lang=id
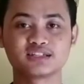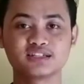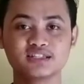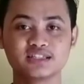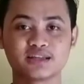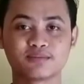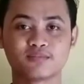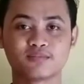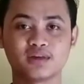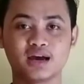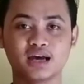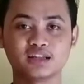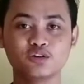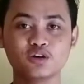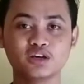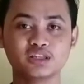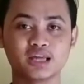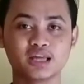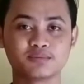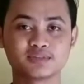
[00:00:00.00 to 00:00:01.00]
resistor
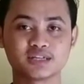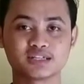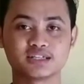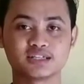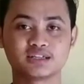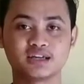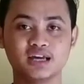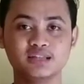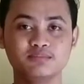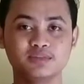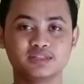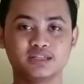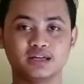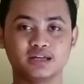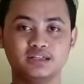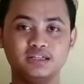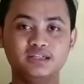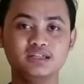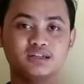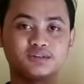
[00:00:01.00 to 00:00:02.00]
atau kita bisa singkat
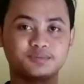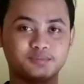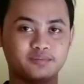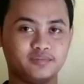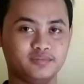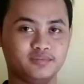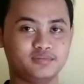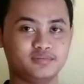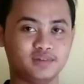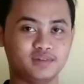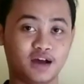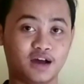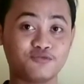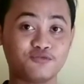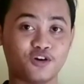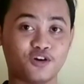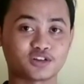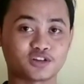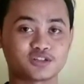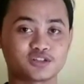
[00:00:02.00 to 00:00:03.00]
menjadi
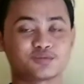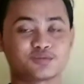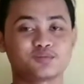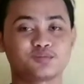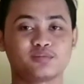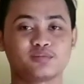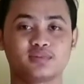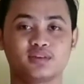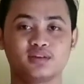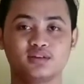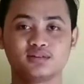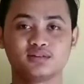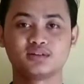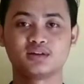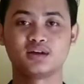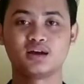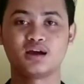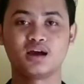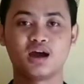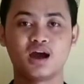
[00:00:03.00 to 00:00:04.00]
AVOX.
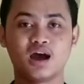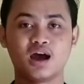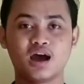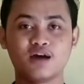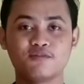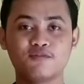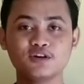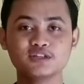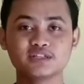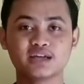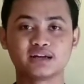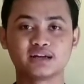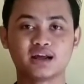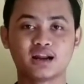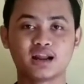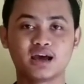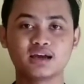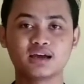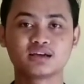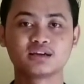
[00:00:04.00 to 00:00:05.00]
AVOX
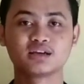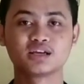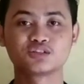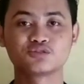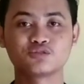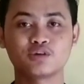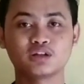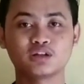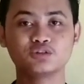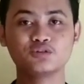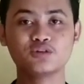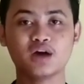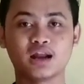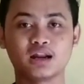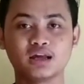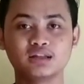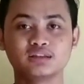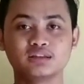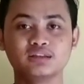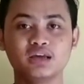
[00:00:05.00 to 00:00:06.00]
adalah suatu
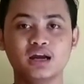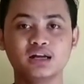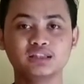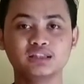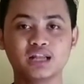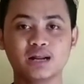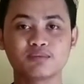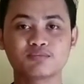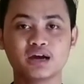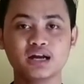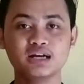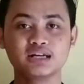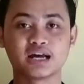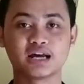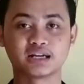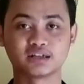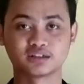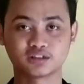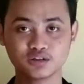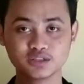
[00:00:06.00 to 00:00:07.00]
alat yang diterapkan
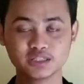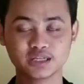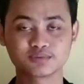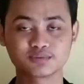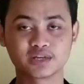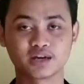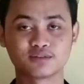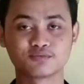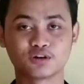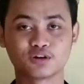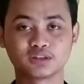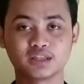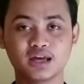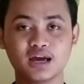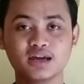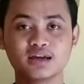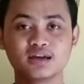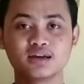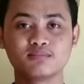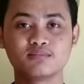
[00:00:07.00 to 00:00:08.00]
dari konsep sel
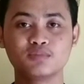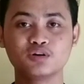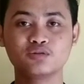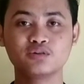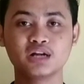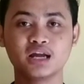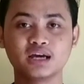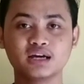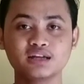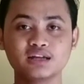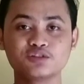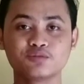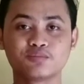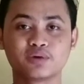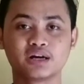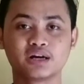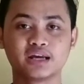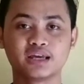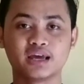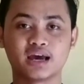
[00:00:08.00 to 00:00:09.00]
volta menggunakan
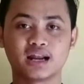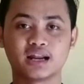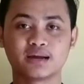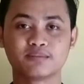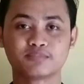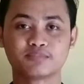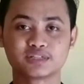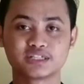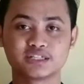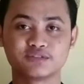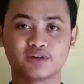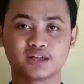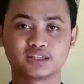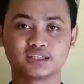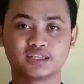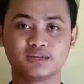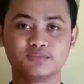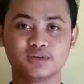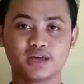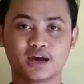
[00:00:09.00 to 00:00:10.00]
sumber daya alam
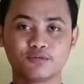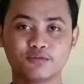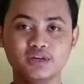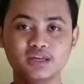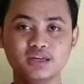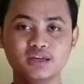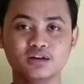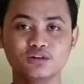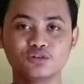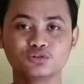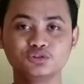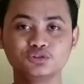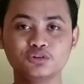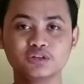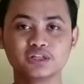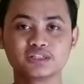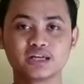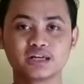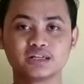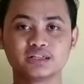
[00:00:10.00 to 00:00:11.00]
bersifat kimiawi
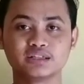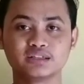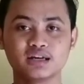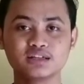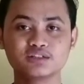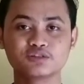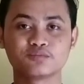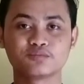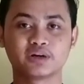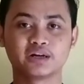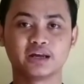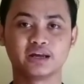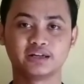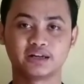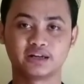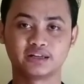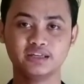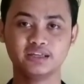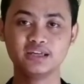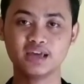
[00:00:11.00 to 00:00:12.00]
untuk dijadikan sumber
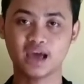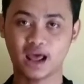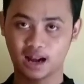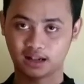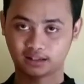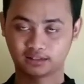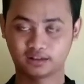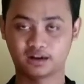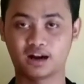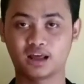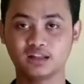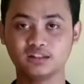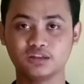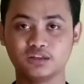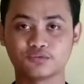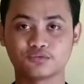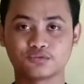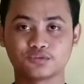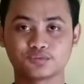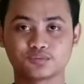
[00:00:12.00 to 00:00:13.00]
energi
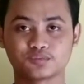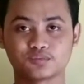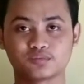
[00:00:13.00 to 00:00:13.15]
alternatif.